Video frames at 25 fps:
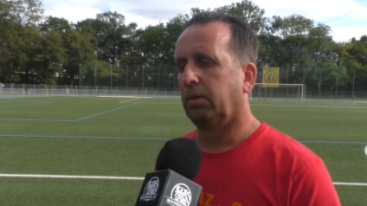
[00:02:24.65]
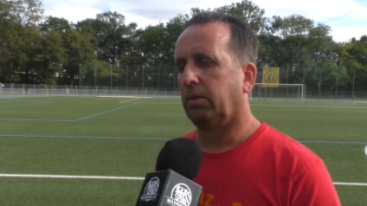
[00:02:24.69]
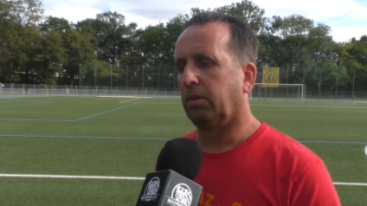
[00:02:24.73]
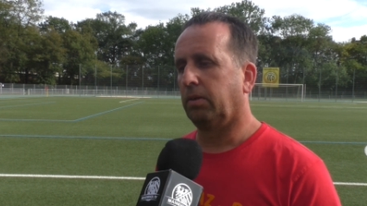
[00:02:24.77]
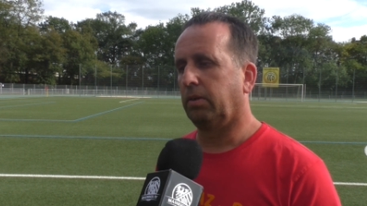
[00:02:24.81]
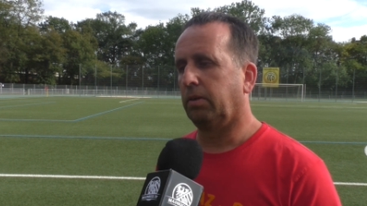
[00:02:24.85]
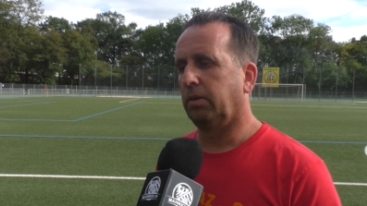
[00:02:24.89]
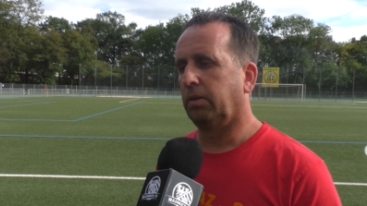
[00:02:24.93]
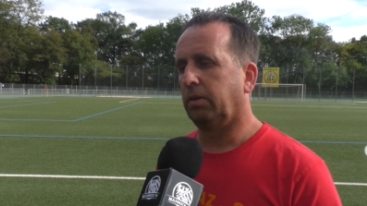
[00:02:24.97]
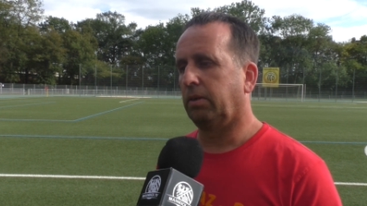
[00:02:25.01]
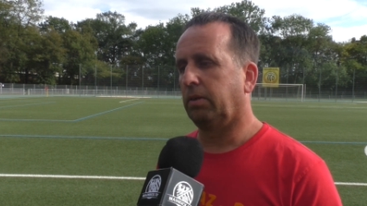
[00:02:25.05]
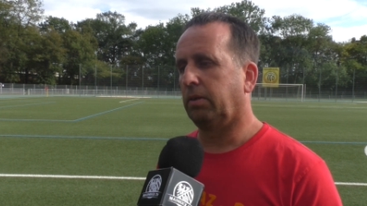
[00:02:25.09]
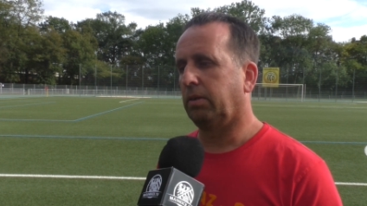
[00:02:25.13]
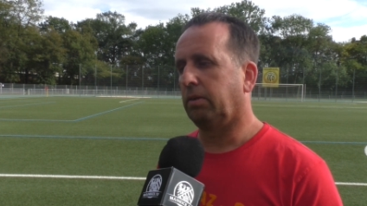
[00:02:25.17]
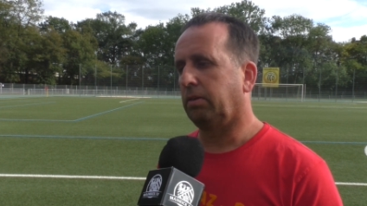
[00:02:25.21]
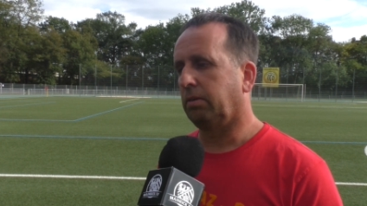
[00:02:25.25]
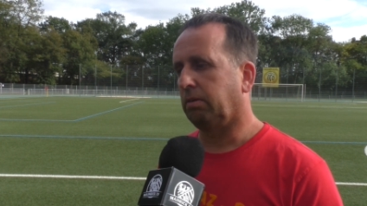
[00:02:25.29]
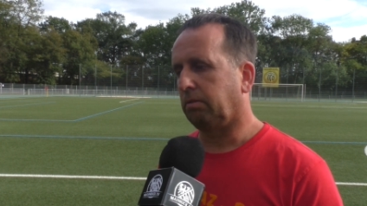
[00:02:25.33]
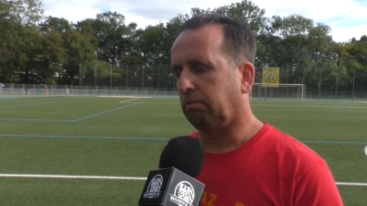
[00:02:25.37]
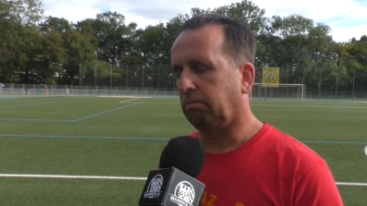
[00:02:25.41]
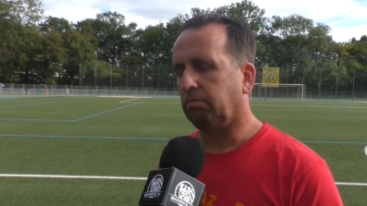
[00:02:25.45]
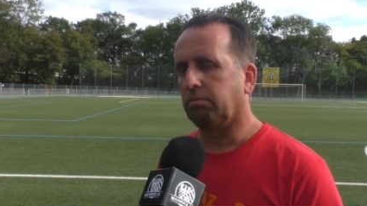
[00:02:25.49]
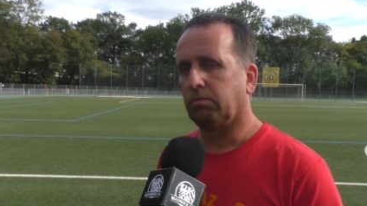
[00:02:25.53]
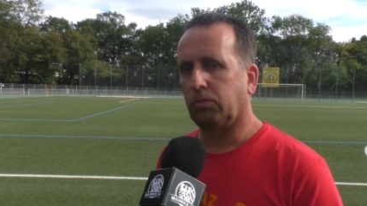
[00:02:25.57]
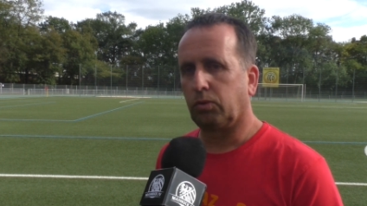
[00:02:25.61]

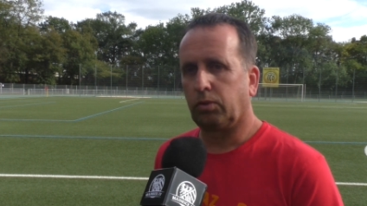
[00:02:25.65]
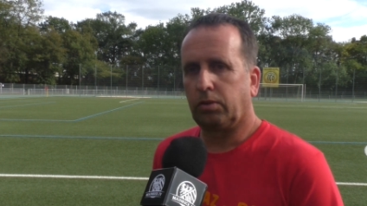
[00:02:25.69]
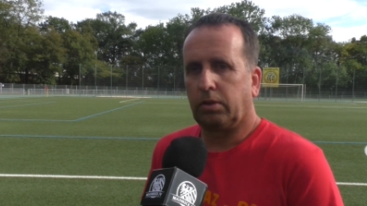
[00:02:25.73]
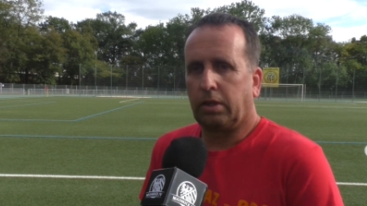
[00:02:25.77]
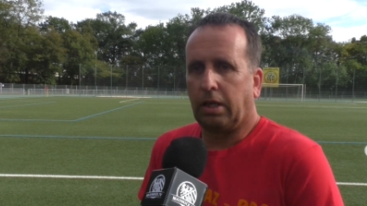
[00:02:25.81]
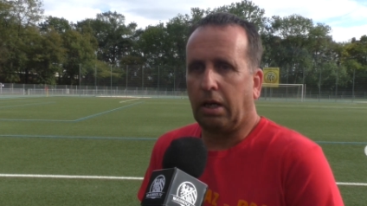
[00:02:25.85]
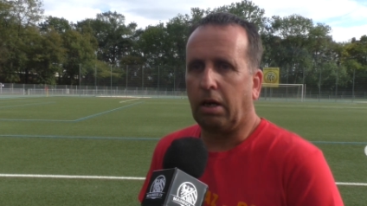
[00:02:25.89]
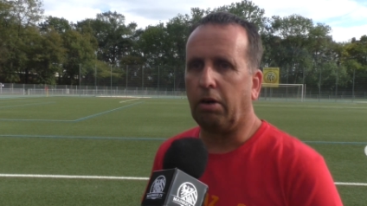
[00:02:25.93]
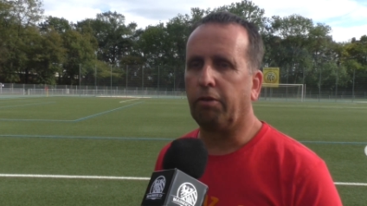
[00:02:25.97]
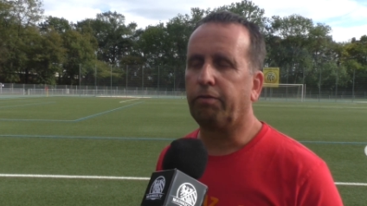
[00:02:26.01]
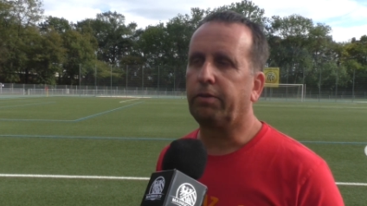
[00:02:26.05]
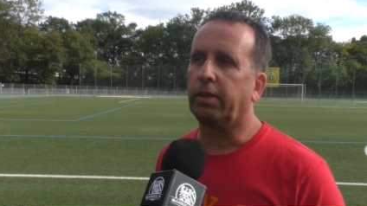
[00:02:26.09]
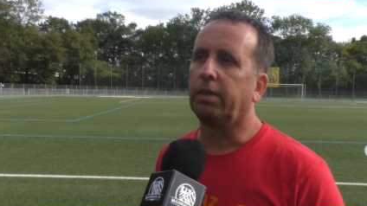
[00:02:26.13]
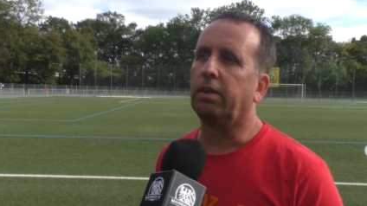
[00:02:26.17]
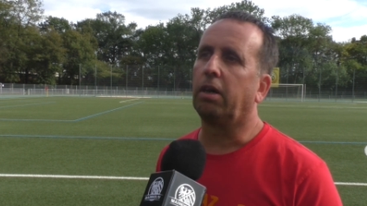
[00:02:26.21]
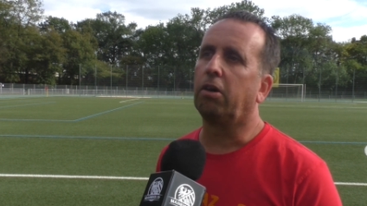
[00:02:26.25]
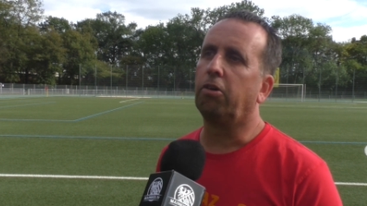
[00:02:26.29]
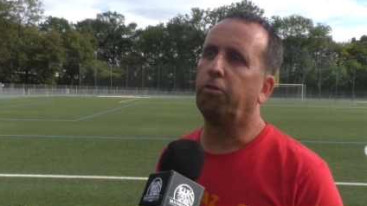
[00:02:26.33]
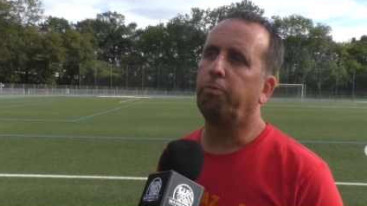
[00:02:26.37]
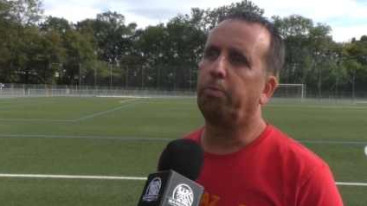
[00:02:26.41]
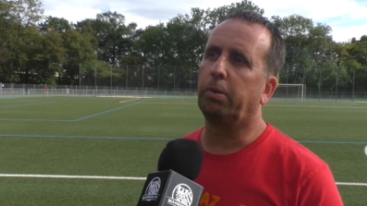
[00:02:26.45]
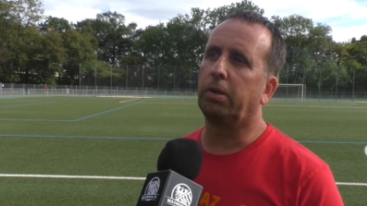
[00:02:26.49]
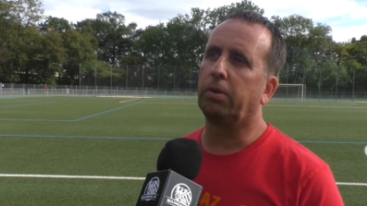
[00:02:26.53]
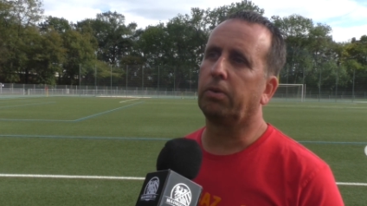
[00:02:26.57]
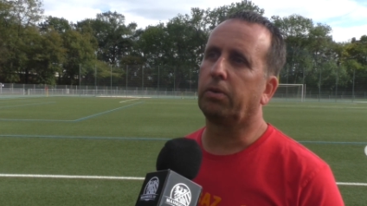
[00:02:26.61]
Ähm, und darauf dann
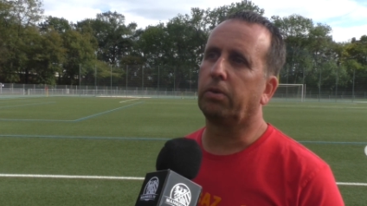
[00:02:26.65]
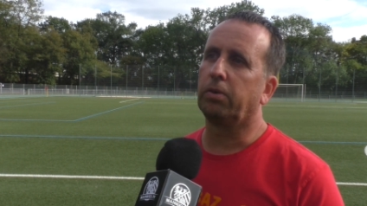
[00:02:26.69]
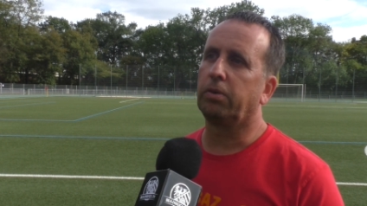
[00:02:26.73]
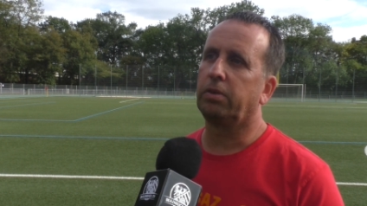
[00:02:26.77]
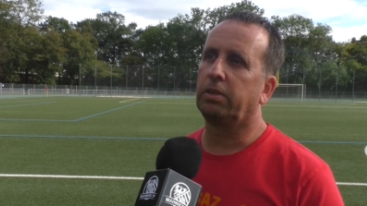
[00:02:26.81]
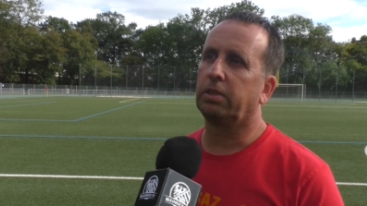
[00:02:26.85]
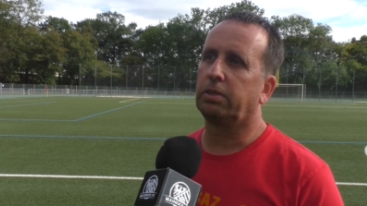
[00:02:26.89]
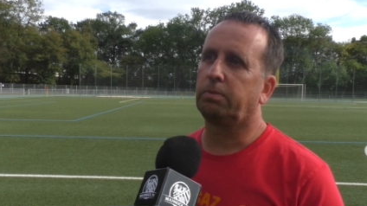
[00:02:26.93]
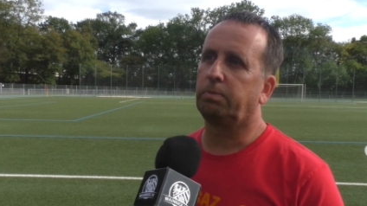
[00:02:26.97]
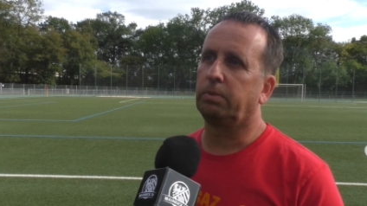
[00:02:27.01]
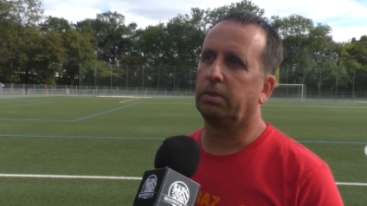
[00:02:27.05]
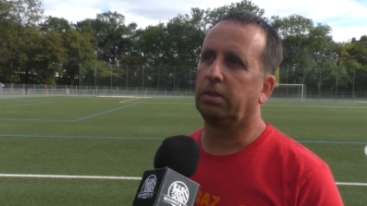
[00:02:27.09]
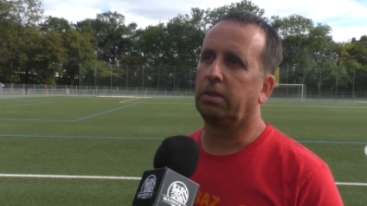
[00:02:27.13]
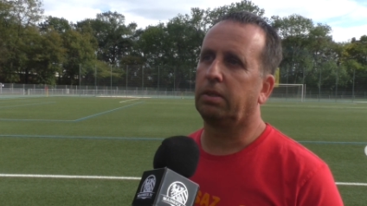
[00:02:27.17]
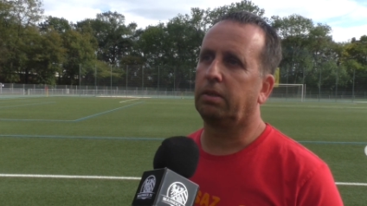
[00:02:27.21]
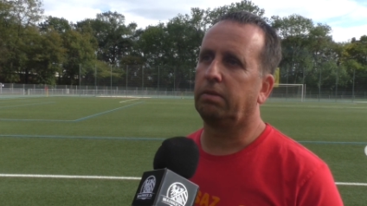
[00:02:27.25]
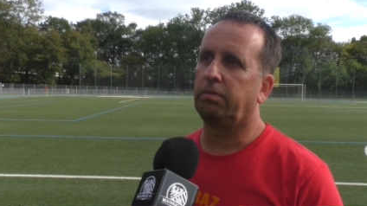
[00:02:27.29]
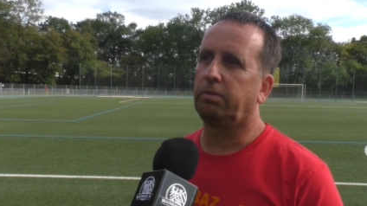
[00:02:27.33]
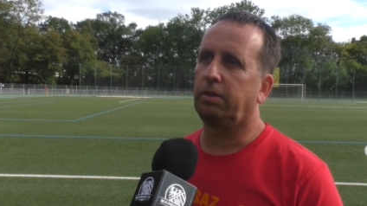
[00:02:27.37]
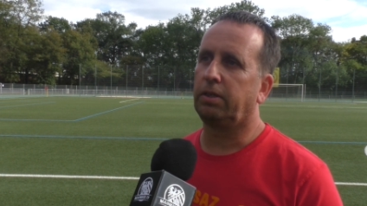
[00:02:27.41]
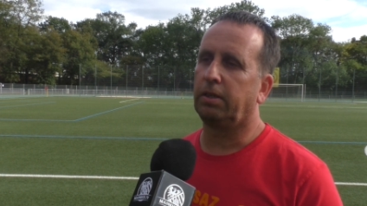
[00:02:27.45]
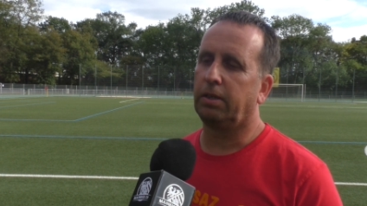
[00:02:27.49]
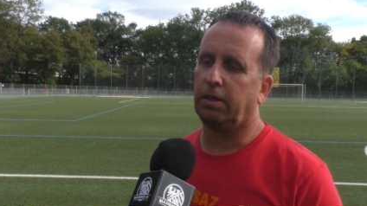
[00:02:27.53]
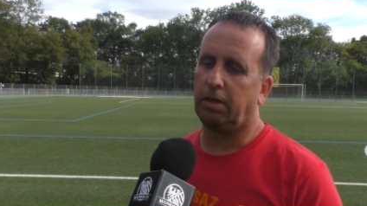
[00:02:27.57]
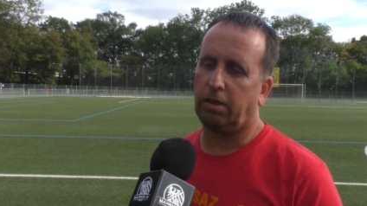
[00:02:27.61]
aufbauen können, dass wir da
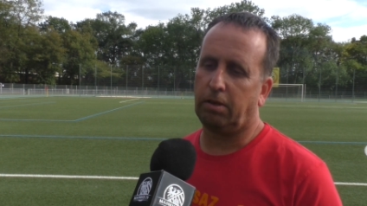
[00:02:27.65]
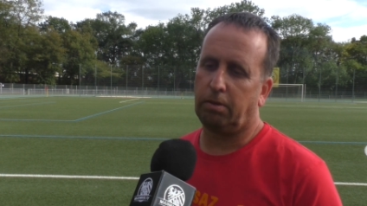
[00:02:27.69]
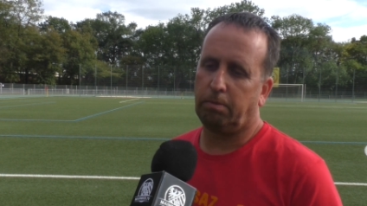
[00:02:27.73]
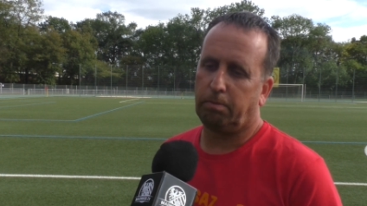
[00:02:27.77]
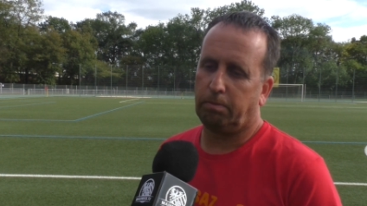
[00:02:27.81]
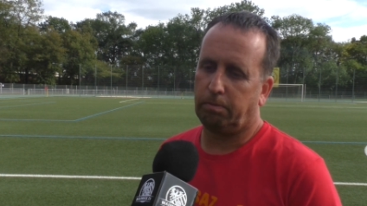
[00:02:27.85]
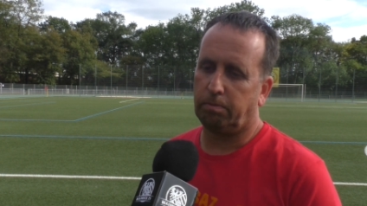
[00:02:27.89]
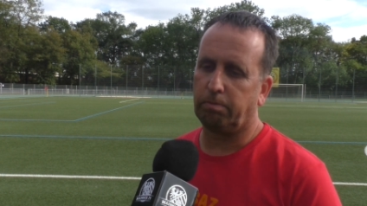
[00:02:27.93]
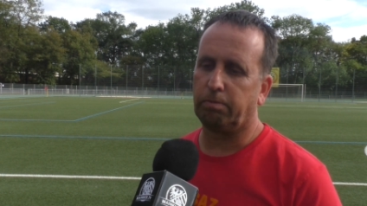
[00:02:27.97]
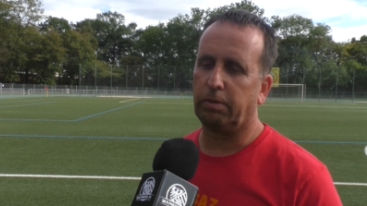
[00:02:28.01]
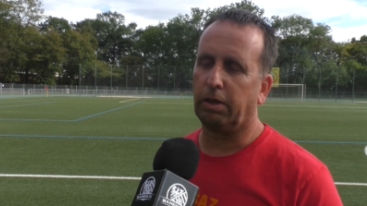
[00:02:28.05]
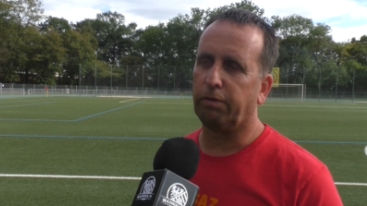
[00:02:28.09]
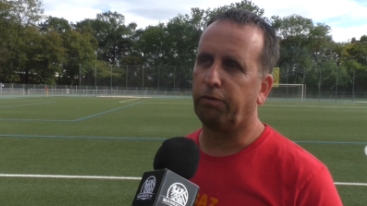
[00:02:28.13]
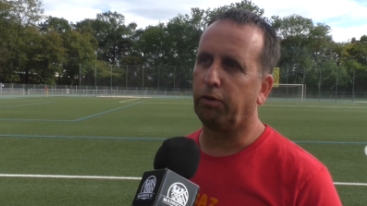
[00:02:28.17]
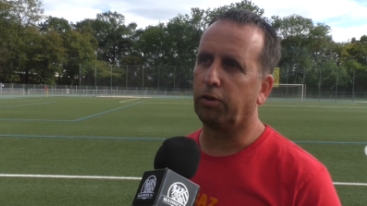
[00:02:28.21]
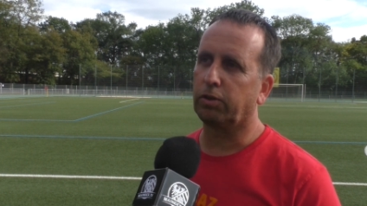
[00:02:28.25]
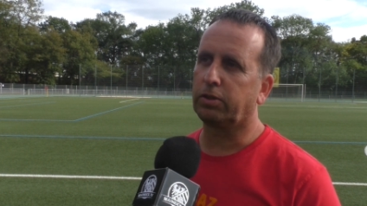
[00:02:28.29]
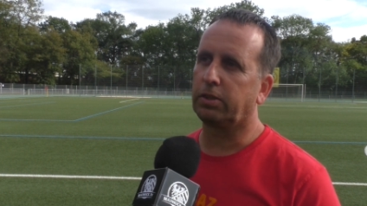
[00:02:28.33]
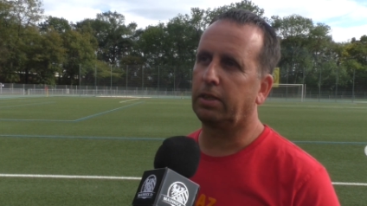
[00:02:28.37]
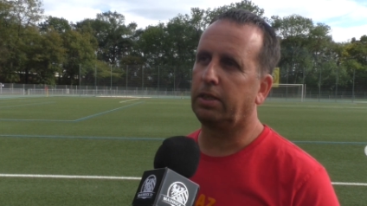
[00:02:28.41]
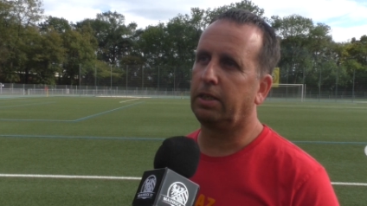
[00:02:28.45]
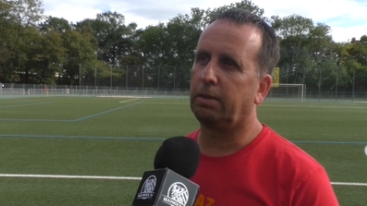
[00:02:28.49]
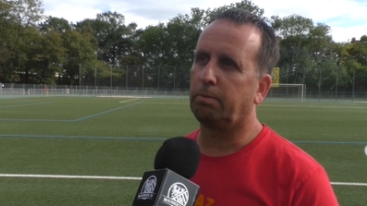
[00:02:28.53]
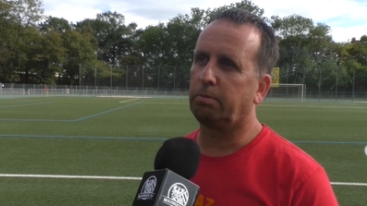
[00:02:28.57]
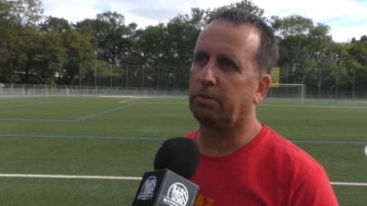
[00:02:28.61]
wieder auch ein
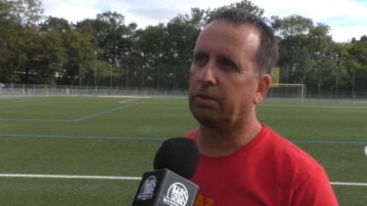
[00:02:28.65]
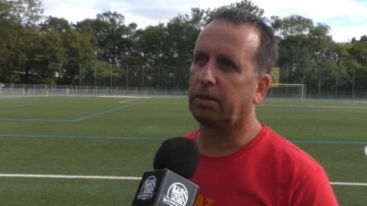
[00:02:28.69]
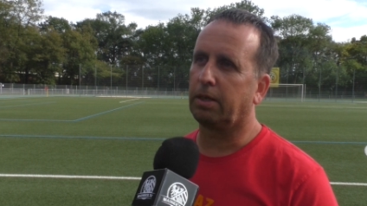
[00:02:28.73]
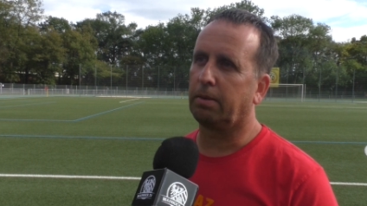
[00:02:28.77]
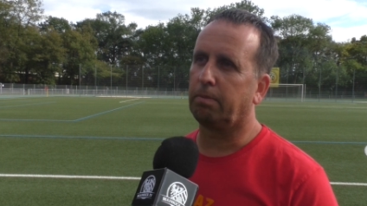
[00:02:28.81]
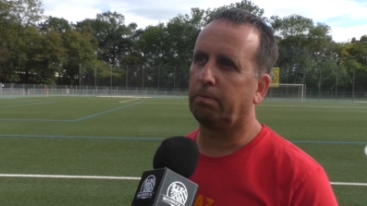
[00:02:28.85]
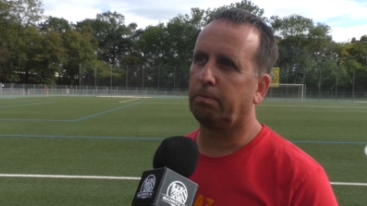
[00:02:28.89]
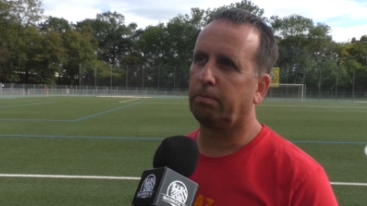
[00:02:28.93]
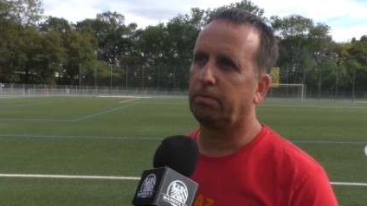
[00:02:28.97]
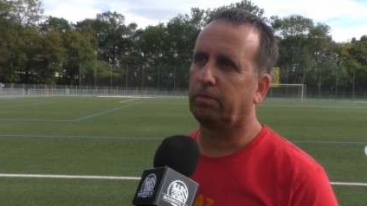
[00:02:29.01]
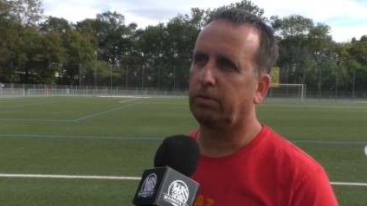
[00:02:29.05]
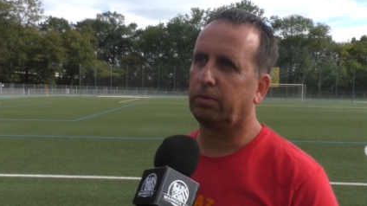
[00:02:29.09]
Erfolgserlebnis haben.